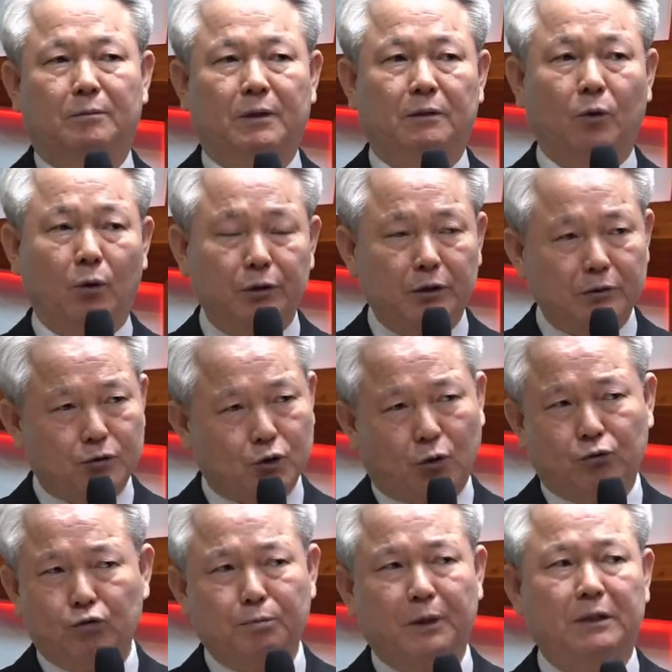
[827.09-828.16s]
너희는
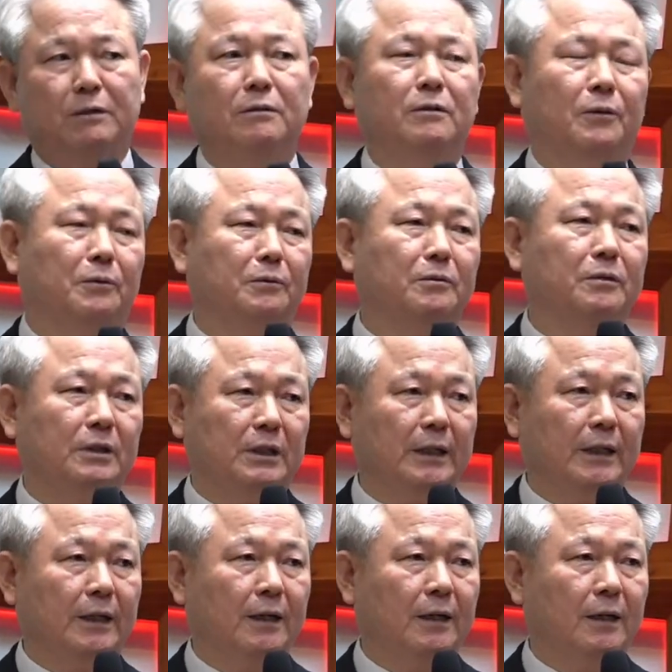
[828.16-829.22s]
저주받은
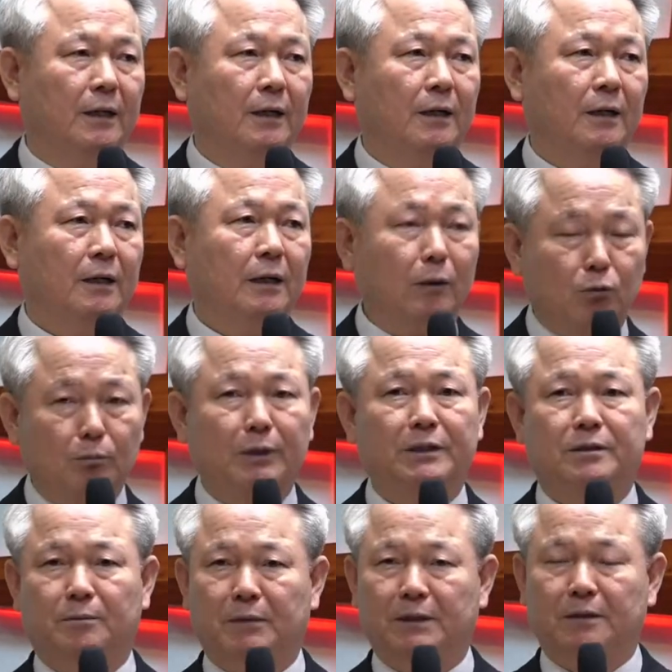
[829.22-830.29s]
영혼들이야 라고
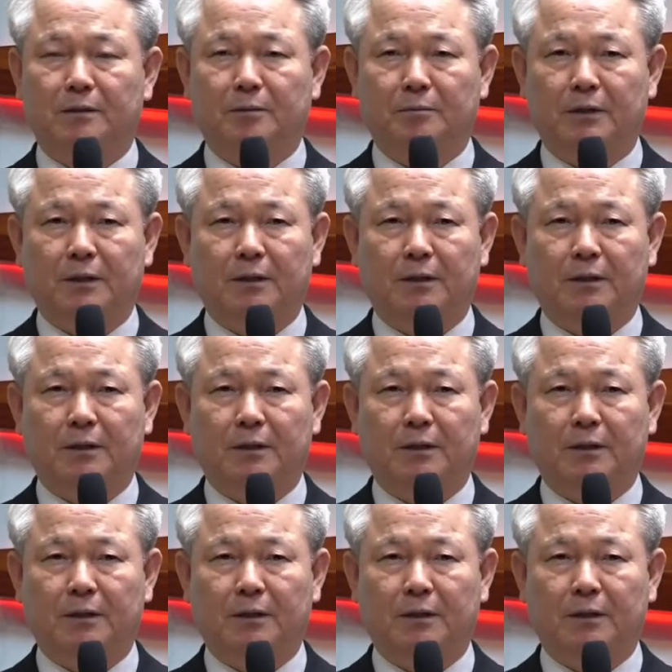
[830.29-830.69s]
말씀하신 겁니다.